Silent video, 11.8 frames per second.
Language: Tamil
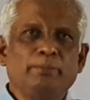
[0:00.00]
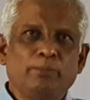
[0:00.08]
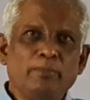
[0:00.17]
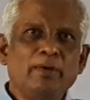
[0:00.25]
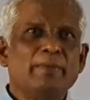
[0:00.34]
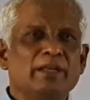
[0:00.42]

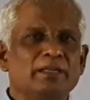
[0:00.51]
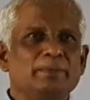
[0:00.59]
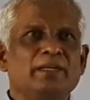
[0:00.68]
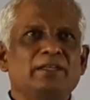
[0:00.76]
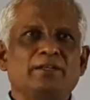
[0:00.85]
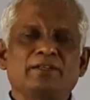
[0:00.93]
பொம்மை படத்தை
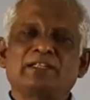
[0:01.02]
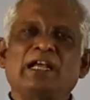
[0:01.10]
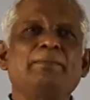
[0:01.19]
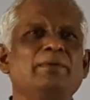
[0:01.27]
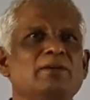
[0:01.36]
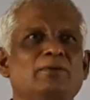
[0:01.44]
பார்த்துட்டு
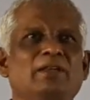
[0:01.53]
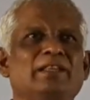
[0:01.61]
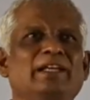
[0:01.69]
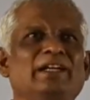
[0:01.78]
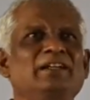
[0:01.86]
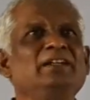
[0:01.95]
சாப்பிட்ற
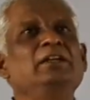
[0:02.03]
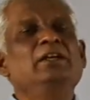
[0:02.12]
குழந்தைகள்